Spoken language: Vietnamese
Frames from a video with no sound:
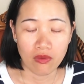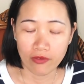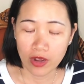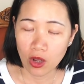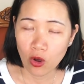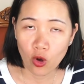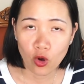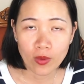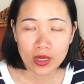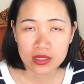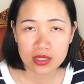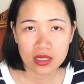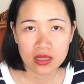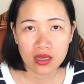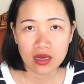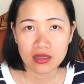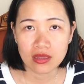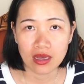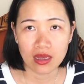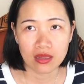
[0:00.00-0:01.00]
phải hối bác sĩ
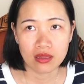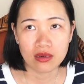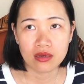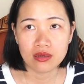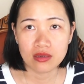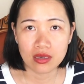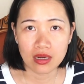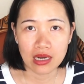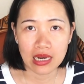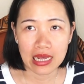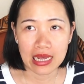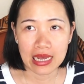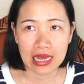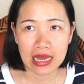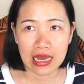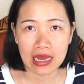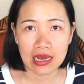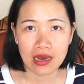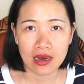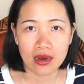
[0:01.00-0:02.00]
tới tại thường
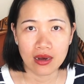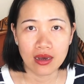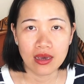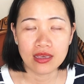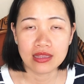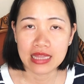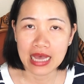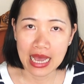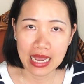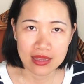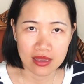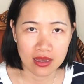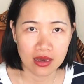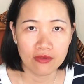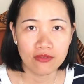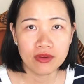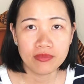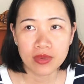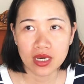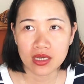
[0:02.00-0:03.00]
là họ y tá chỉ
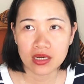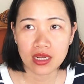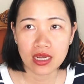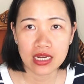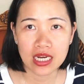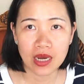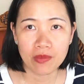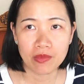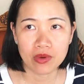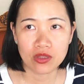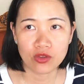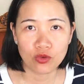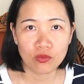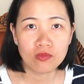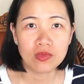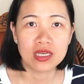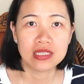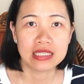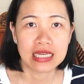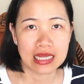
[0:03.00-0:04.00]
ở với mình khi nào mình
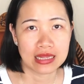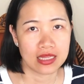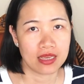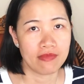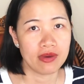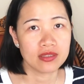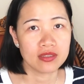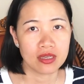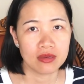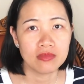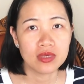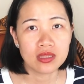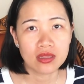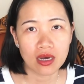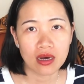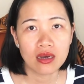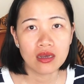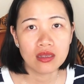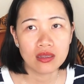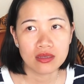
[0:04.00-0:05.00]
chuẩn bị sanh thì bác sĩ mới
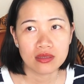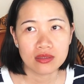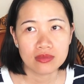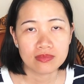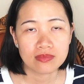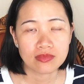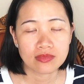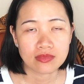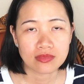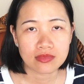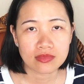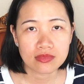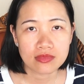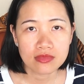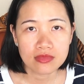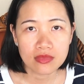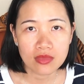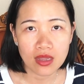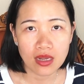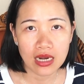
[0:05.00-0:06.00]
tới
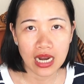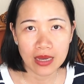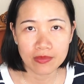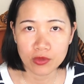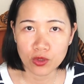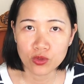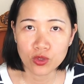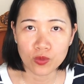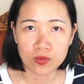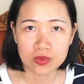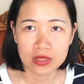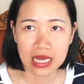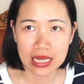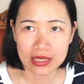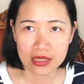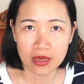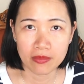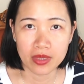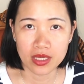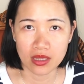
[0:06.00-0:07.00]
làm thủ tục
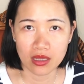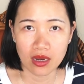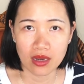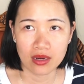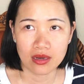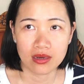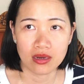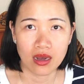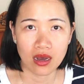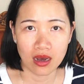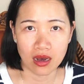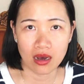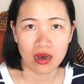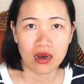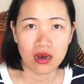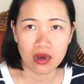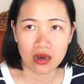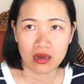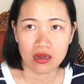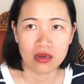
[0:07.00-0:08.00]
sanh cho mình thôi
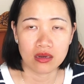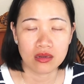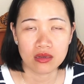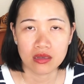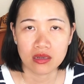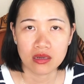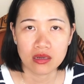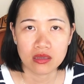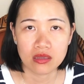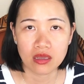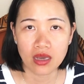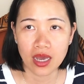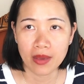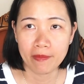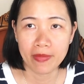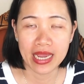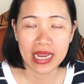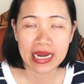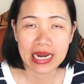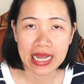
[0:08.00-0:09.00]
họ ờ, cho
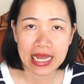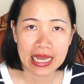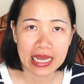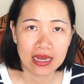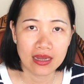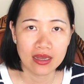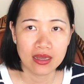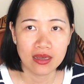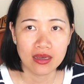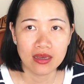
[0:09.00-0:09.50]
em bé ra